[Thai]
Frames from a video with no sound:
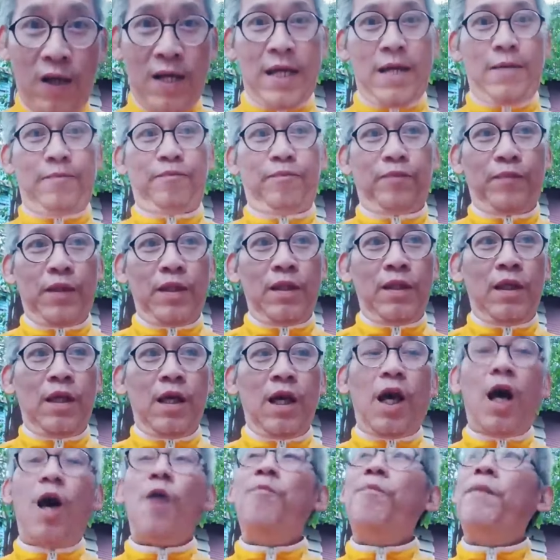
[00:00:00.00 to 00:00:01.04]
อ่ะ
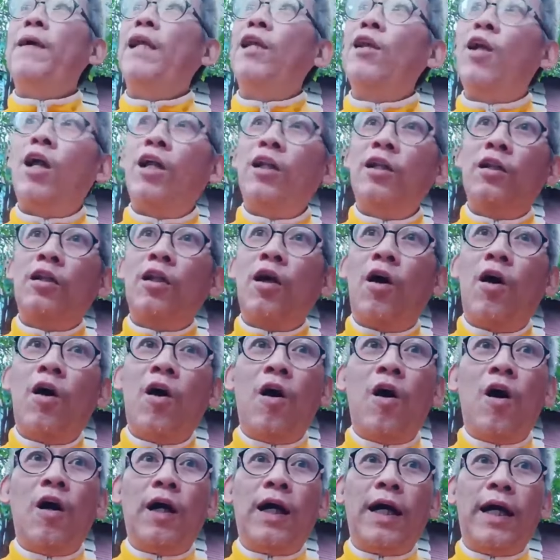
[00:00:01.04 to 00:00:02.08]
เขาไปล่อนทอ
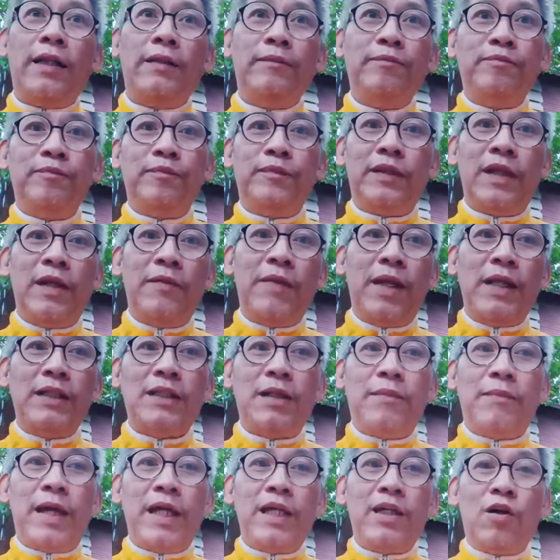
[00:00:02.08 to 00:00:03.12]
งกันใช่ไหมส
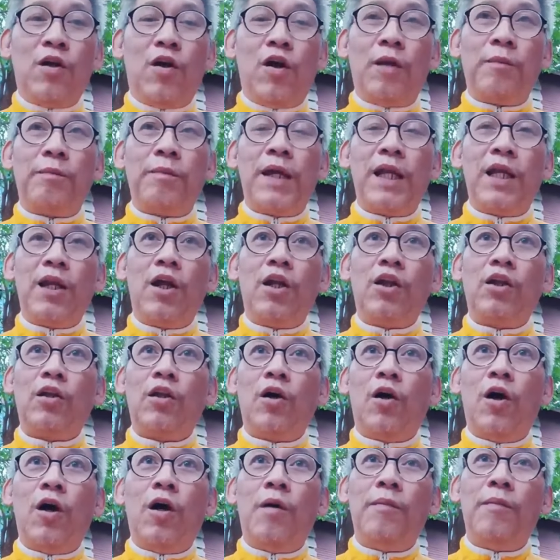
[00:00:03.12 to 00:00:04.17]
มัยก่อนไปล่อนท
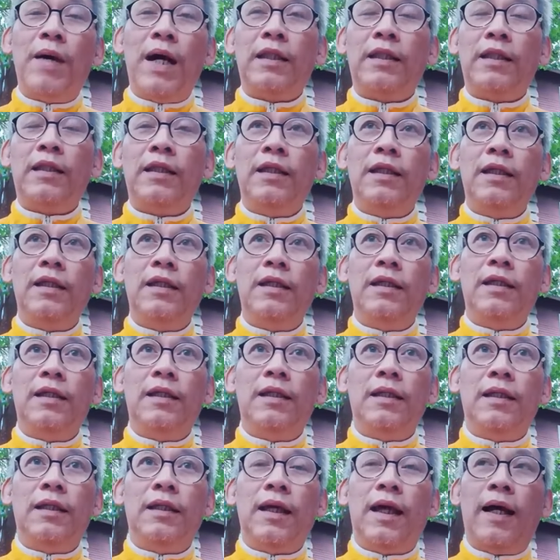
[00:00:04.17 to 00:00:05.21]
องมาที่
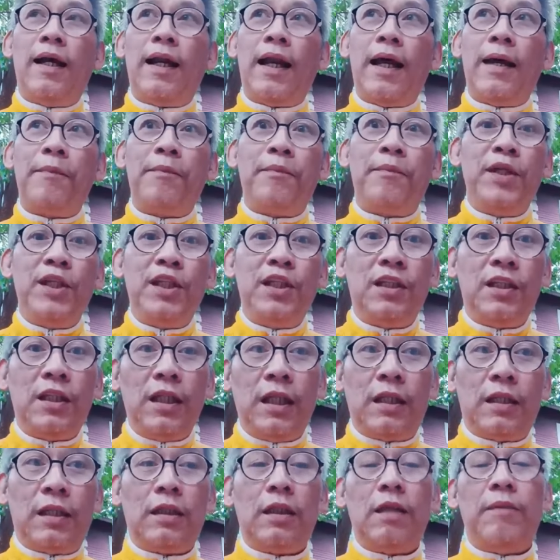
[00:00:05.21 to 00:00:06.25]
อะไรพิจิ
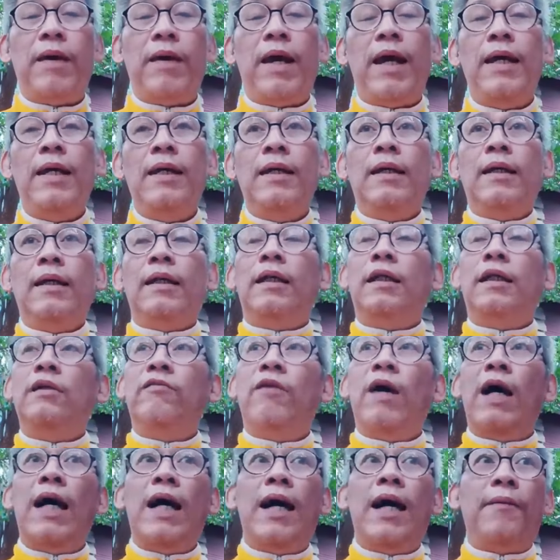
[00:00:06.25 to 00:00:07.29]
ตรใช่ไหมหรือ
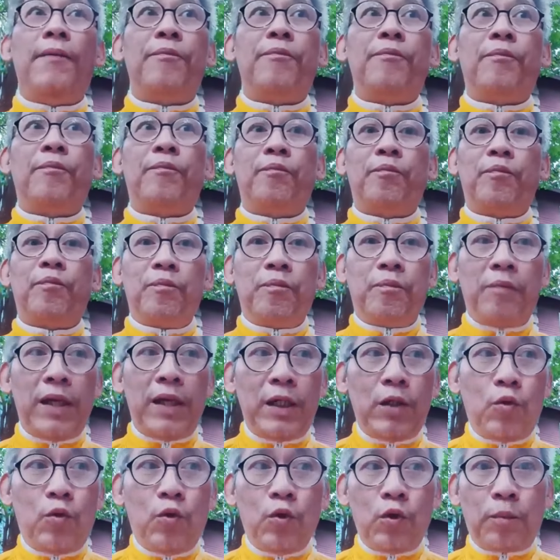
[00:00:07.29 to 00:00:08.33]
ว่าไป
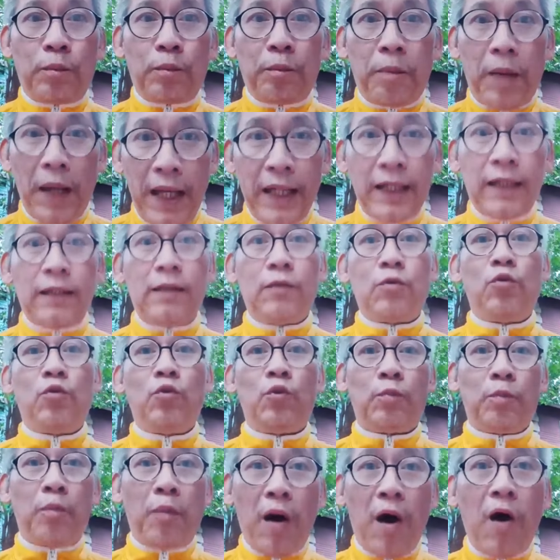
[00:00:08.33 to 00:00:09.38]
ขุดเพชรขุด
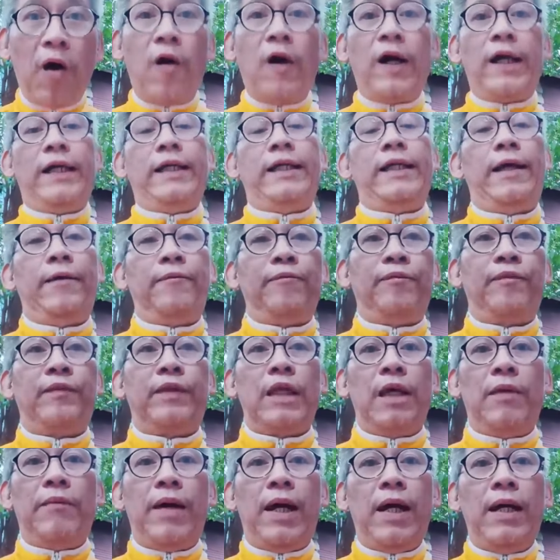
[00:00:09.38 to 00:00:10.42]
พลอยเนี่ย
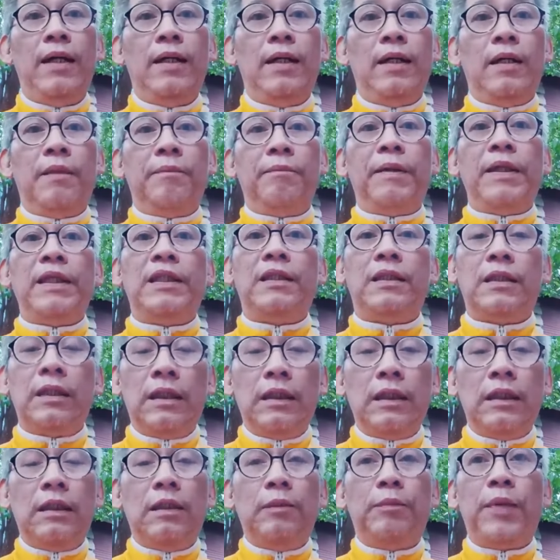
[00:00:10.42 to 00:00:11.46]
ใช่ไหมไปเจ
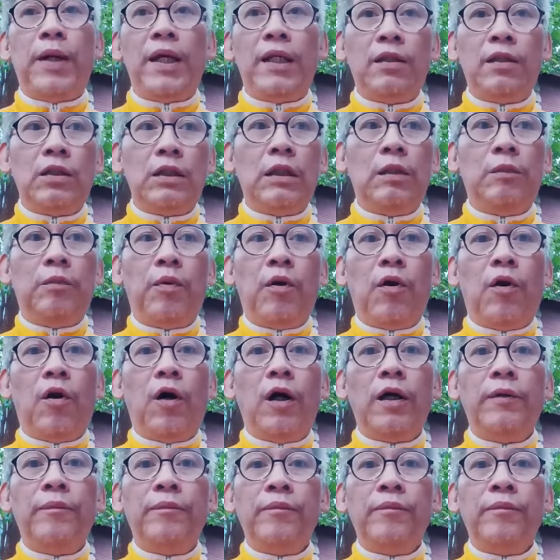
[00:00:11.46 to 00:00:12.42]
อเพชรเจอพลอย